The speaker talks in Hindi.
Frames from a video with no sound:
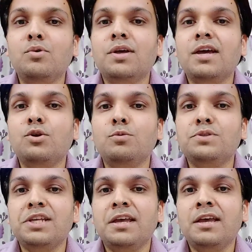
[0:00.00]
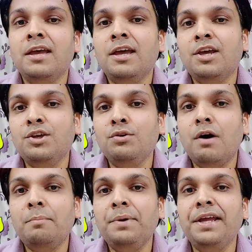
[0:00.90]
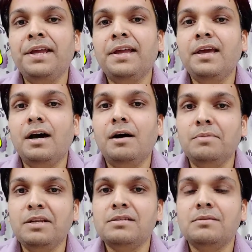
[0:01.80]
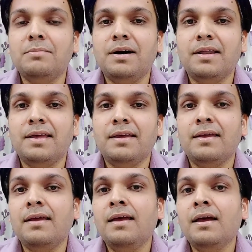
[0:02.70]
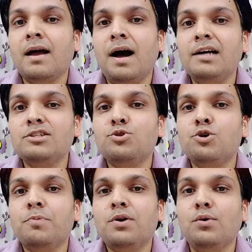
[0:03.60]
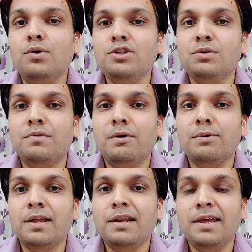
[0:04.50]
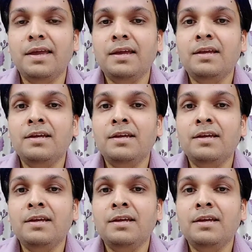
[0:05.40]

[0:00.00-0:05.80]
मुख्य रूप से युवा पीढ़ी के लिए अमृत समान है खास तौर पर उन युवाओं के लिए